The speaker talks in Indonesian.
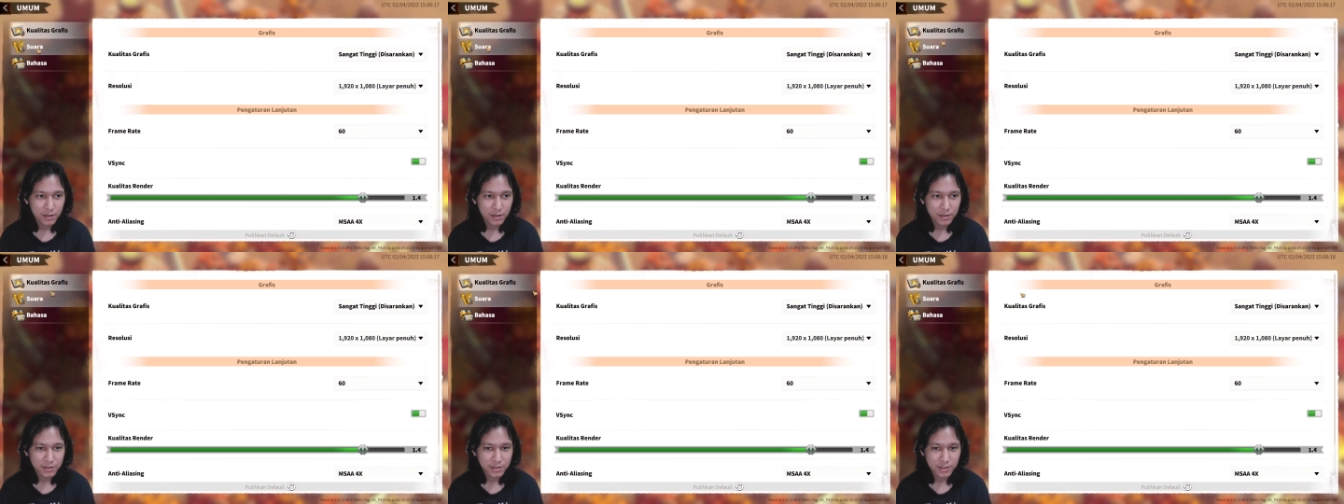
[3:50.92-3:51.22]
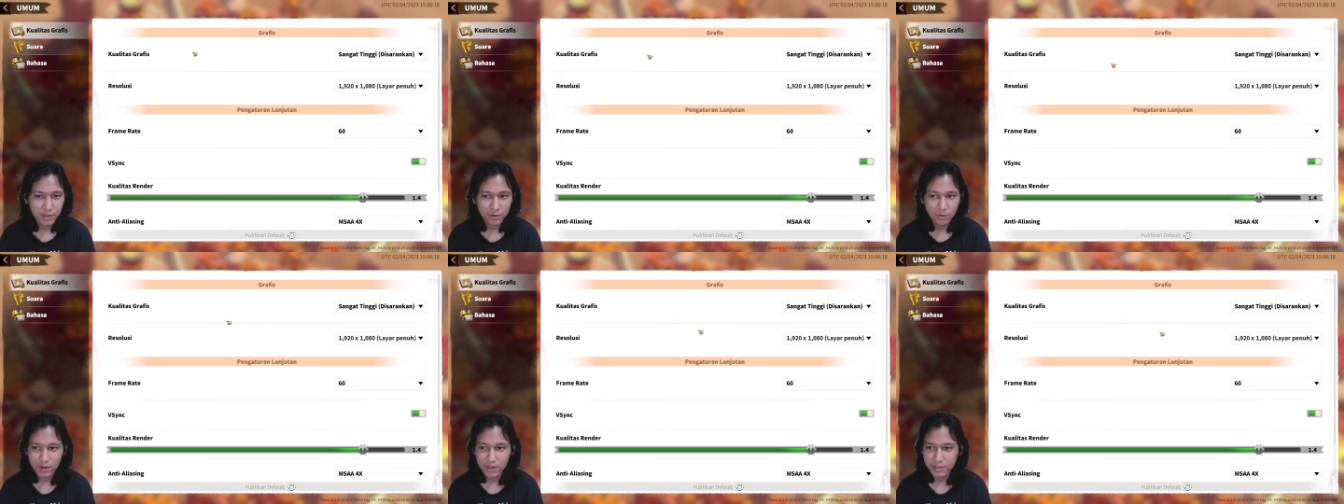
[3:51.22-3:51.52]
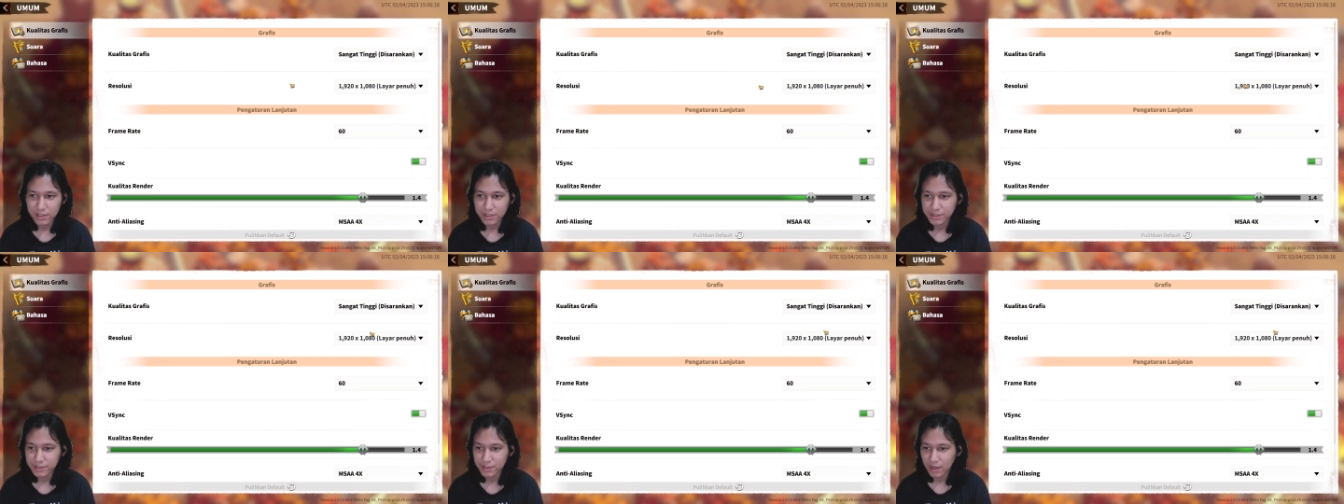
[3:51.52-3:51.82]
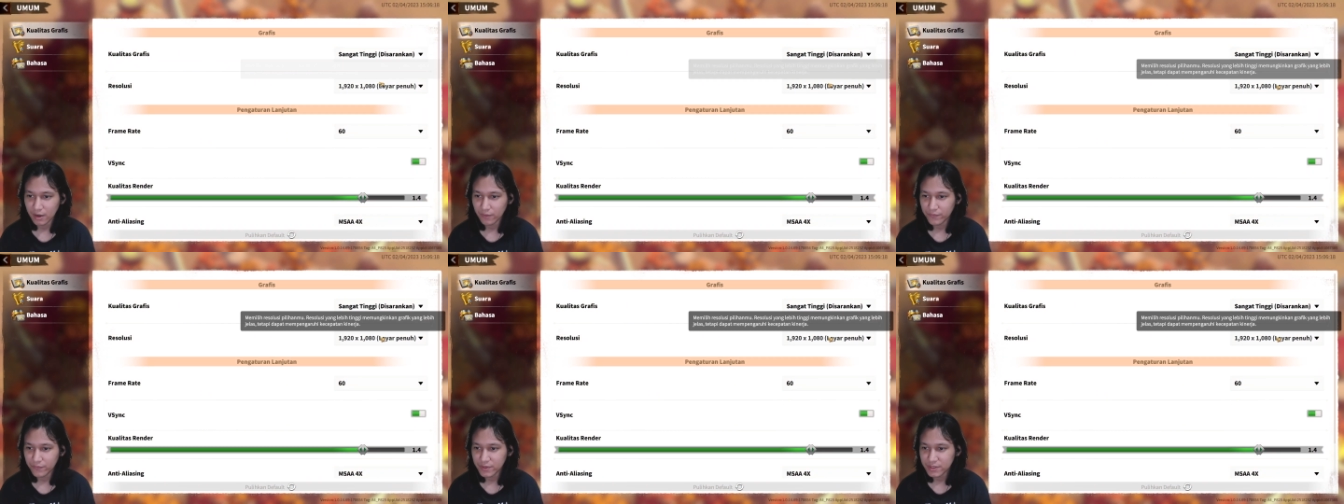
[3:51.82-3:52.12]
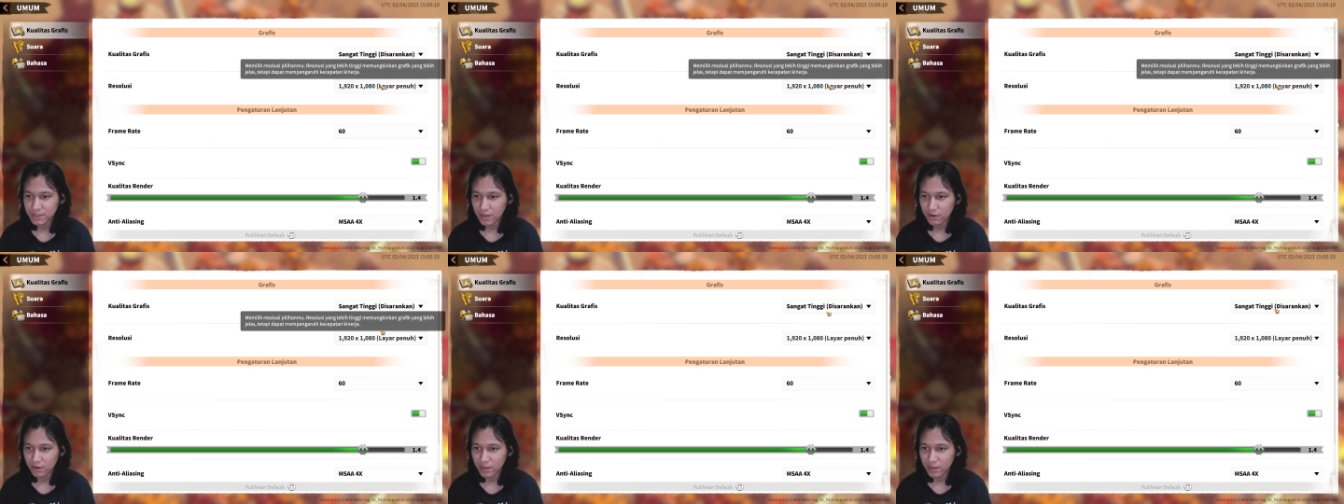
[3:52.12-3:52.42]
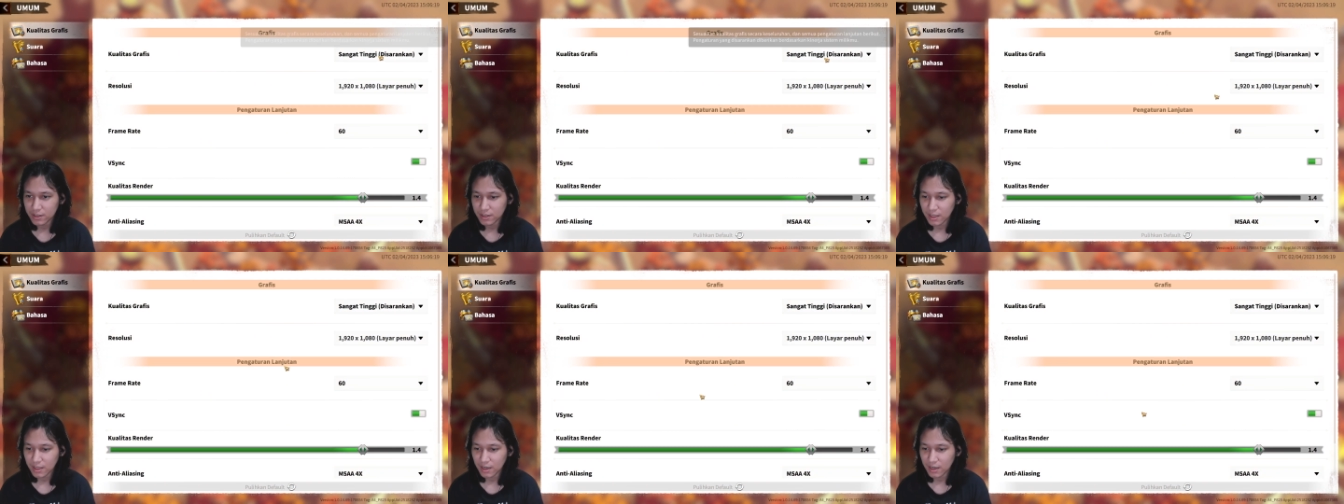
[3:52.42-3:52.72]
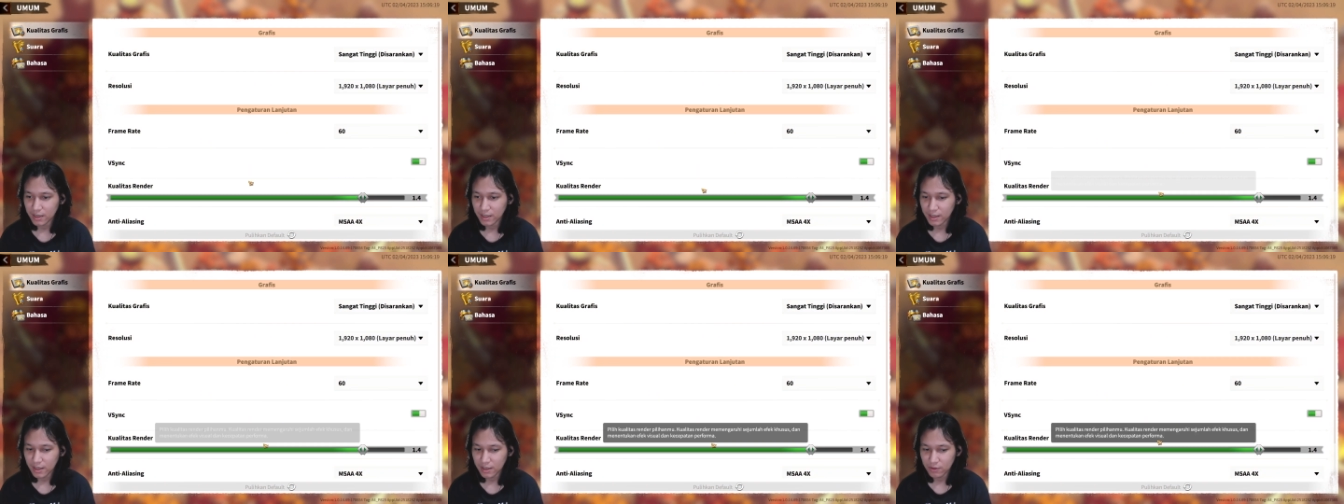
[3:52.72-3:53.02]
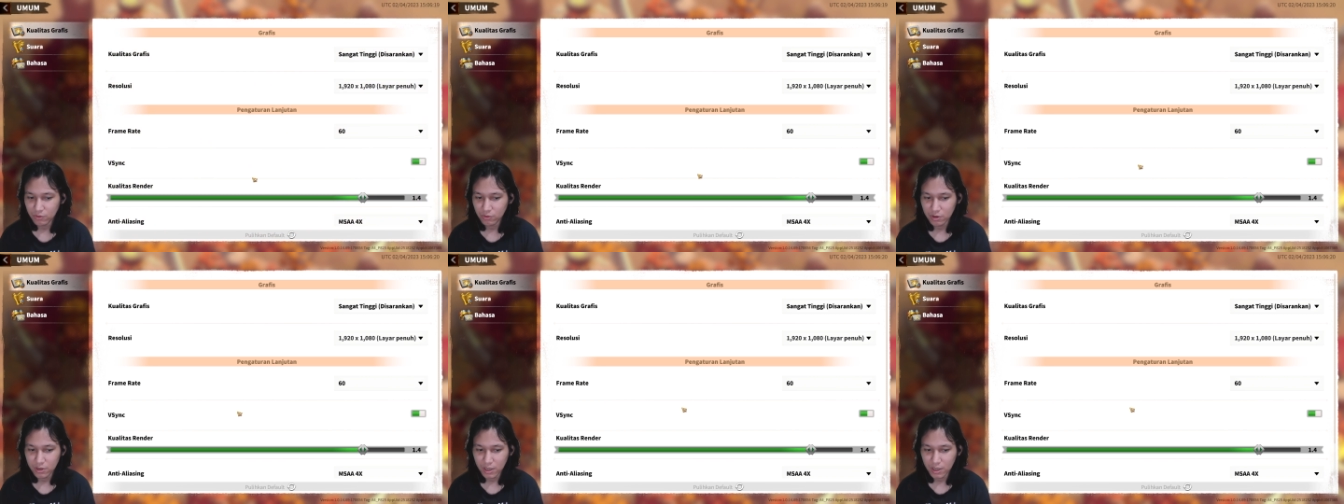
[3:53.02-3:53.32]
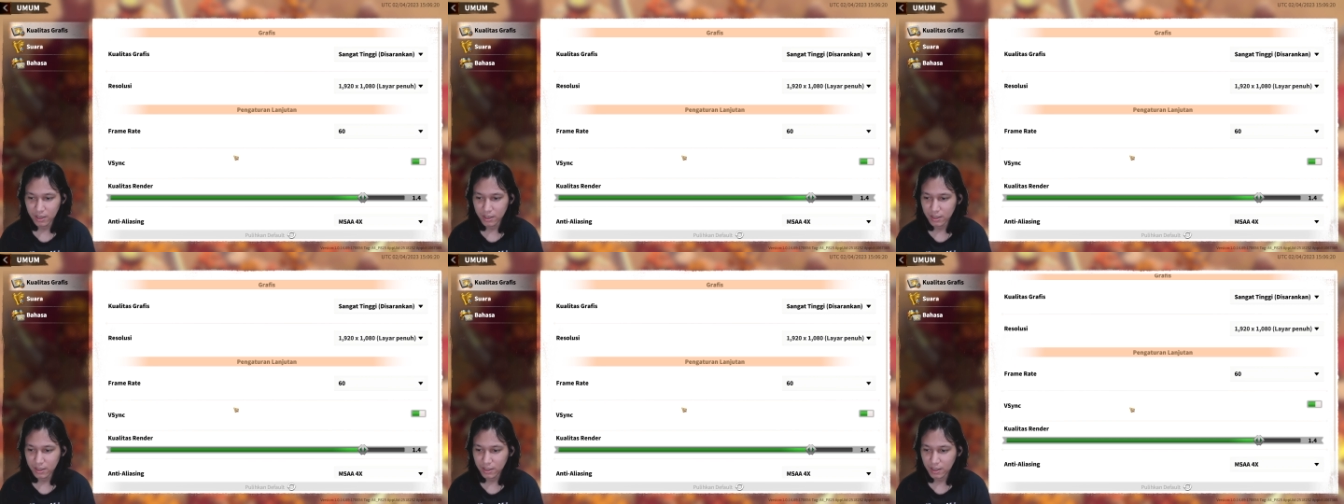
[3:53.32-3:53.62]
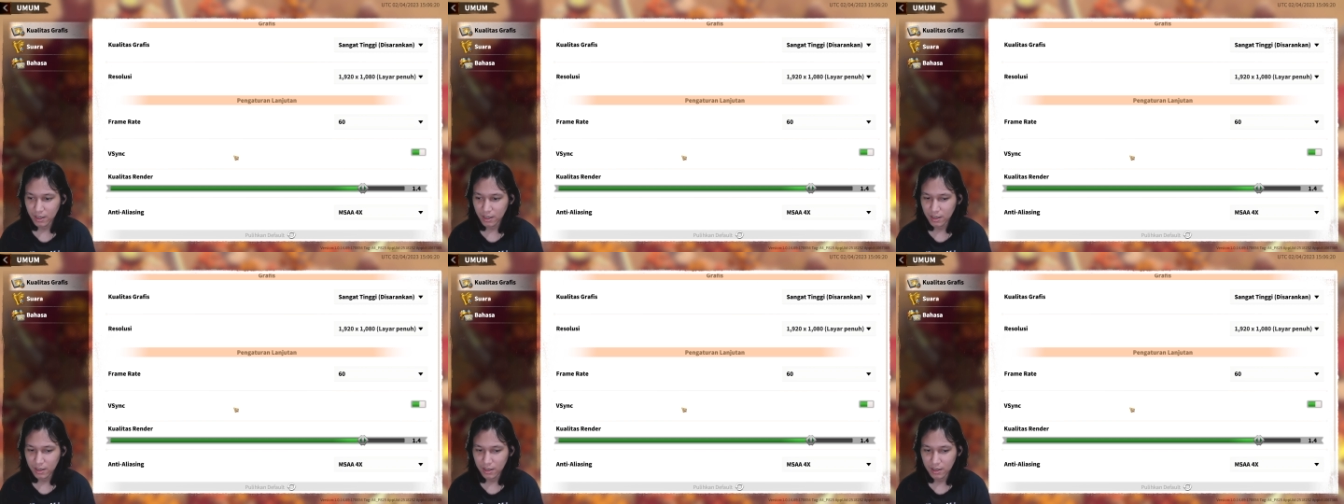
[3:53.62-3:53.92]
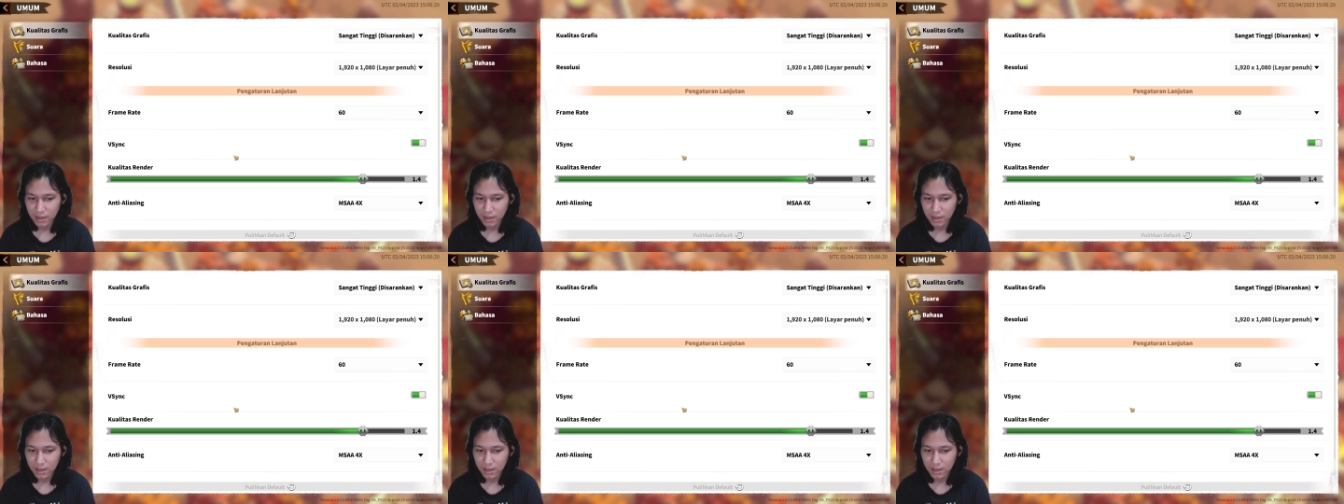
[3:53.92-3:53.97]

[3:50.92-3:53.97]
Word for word: Jadi kualitas grafis kalau kita lihat gue udah ini ya